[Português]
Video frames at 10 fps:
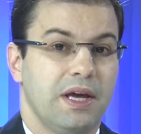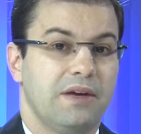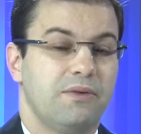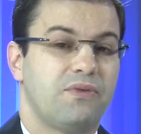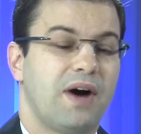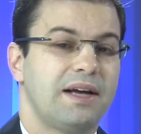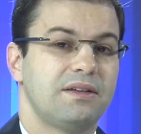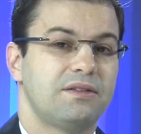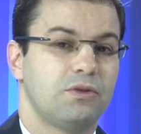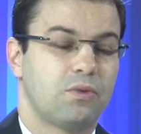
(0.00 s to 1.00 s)
E
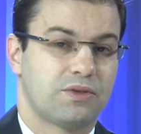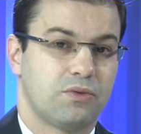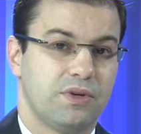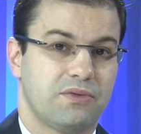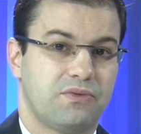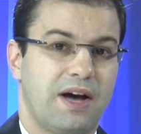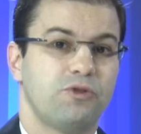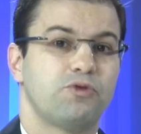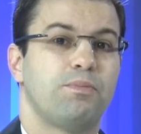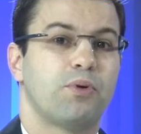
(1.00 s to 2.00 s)
várias situações,
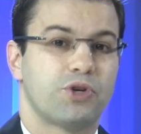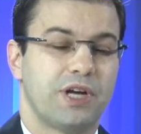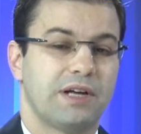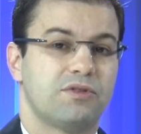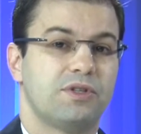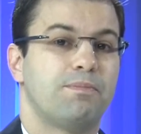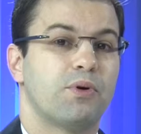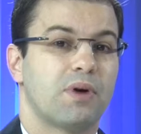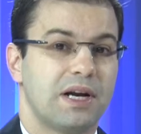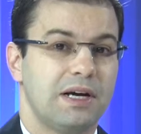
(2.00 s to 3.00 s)
vários projetos e
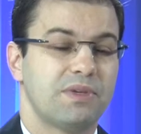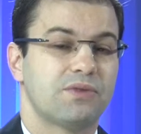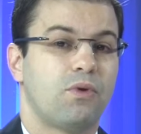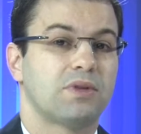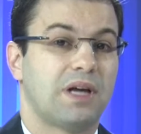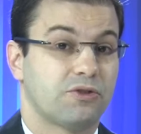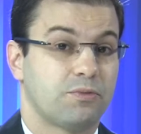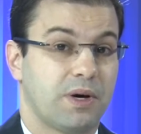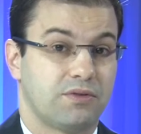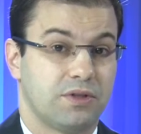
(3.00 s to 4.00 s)
programas voltados
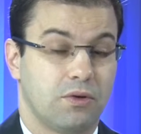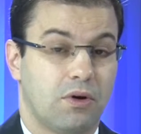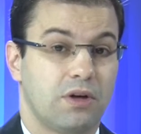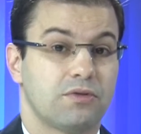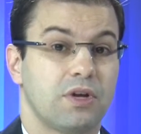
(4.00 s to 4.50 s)
para os idosos